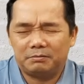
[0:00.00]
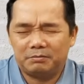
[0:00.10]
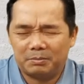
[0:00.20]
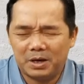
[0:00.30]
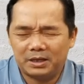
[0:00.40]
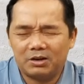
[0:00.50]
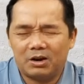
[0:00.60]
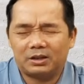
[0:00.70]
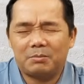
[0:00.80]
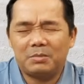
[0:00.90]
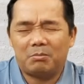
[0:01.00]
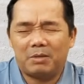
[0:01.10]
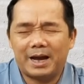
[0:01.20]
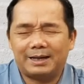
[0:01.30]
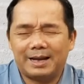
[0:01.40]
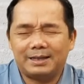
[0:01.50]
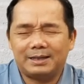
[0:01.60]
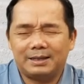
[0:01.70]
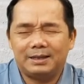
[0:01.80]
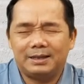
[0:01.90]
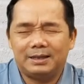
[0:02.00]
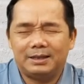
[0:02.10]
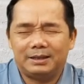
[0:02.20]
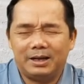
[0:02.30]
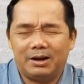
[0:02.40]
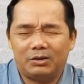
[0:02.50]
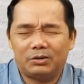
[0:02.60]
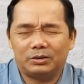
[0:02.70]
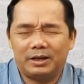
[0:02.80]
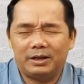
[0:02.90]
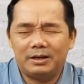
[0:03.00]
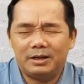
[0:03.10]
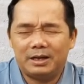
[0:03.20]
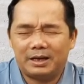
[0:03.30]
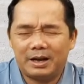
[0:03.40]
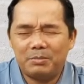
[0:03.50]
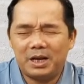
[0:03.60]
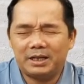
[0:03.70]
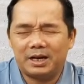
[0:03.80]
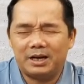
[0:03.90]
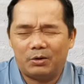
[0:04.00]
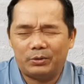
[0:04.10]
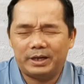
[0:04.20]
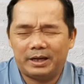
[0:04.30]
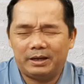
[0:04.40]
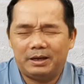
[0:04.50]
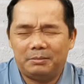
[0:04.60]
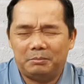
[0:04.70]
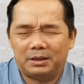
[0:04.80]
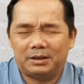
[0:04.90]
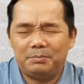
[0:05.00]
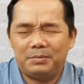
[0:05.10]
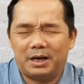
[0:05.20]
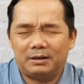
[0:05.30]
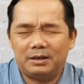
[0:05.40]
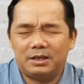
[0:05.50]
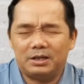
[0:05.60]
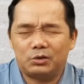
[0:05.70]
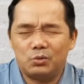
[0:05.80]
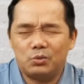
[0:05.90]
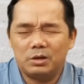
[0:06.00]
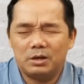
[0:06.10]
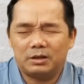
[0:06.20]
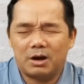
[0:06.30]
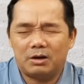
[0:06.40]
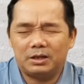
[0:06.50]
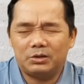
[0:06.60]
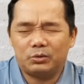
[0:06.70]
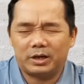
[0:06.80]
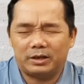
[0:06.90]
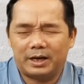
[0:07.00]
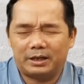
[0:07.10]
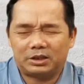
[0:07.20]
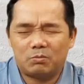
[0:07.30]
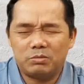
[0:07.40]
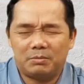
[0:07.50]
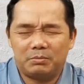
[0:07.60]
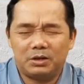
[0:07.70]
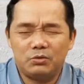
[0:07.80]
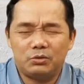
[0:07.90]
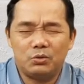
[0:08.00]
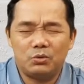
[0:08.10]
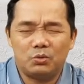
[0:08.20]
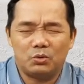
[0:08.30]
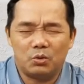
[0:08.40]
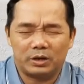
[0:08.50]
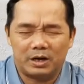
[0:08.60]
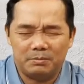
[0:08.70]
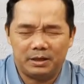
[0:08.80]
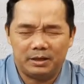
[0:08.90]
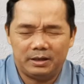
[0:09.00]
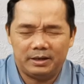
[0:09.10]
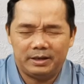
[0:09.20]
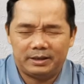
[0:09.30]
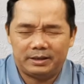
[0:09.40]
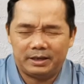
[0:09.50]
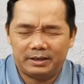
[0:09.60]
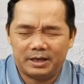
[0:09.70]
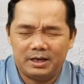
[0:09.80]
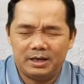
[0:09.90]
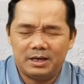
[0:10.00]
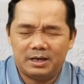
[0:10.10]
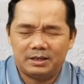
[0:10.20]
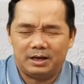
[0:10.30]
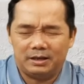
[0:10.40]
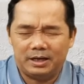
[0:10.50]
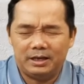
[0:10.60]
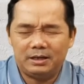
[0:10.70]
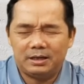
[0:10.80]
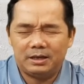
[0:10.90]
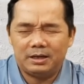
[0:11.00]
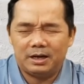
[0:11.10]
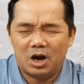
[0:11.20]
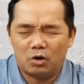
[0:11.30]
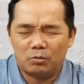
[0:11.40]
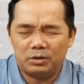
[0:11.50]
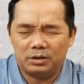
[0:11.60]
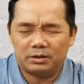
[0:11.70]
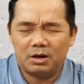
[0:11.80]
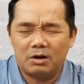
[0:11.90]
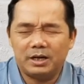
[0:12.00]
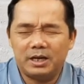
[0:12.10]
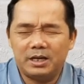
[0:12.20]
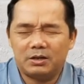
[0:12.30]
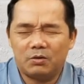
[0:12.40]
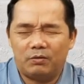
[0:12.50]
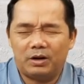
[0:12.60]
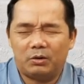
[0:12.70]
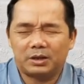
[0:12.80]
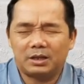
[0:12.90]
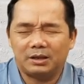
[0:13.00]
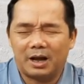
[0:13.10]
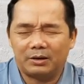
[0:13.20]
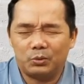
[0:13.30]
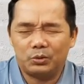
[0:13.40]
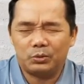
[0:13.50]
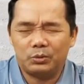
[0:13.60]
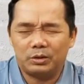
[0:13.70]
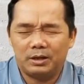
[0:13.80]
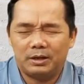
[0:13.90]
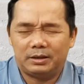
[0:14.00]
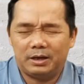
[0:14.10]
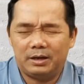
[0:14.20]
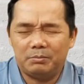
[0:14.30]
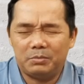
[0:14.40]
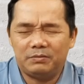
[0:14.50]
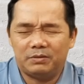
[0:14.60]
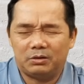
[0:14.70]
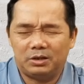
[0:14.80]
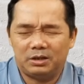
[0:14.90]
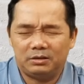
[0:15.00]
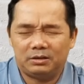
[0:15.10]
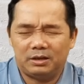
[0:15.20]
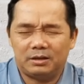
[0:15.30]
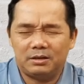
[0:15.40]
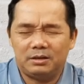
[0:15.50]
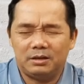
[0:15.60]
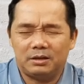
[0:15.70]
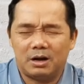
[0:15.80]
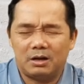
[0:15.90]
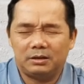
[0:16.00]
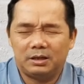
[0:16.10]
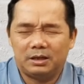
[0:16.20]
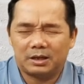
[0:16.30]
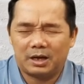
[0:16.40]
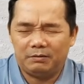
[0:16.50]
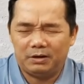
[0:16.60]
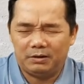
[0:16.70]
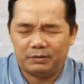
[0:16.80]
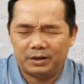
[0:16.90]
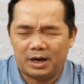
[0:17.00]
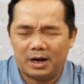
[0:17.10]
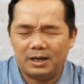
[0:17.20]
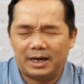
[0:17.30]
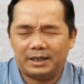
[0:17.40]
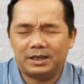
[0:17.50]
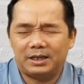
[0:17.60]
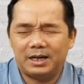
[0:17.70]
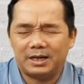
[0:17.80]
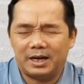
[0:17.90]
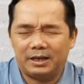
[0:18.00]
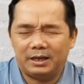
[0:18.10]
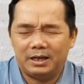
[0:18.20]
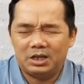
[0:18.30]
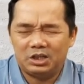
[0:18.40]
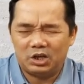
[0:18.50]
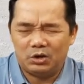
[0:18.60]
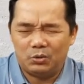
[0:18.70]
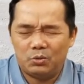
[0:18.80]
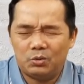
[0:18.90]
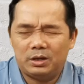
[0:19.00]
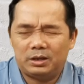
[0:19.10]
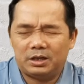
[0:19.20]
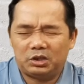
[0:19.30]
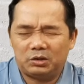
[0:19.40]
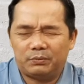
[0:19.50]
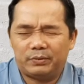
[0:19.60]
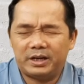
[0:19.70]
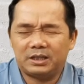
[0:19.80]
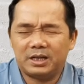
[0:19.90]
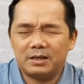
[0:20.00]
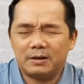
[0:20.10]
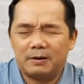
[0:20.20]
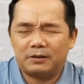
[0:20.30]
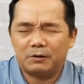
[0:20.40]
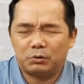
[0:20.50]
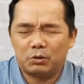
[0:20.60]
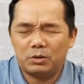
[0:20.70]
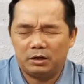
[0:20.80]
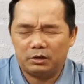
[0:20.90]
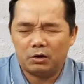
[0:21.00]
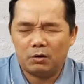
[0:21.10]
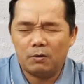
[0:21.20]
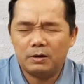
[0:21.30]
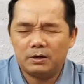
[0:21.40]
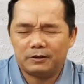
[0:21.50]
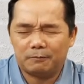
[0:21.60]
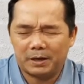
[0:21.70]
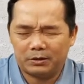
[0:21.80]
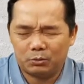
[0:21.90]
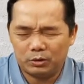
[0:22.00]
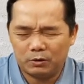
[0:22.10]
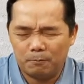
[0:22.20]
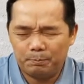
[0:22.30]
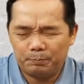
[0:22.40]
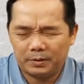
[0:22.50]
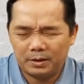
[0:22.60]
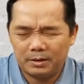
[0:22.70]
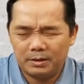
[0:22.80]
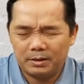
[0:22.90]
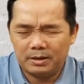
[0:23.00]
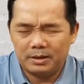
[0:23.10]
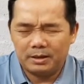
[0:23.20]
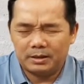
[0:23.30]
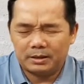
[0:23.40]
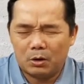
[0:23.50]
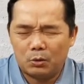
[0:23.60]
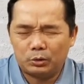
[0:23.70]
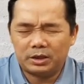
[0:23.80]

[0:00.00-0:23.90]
và ban cho họ tấm lòng ăn năn, để họ có thể nắm lấy cơ hội này mà tiếp nhận Đức Giê-xu, Con Đức Chúa Trời hằng sống, làm cứu Chúa của cuộc đời mình, để khi giờ đến, họ cũng được đón đi cùng với hội thánh thật của Chúa, để bước vào dự tiệc cưới chiên Con, thay vì phải ở lại trên đất này chịu cái sự phán xét trong chốn hình khổ trong ngày cuối cùng. Cầu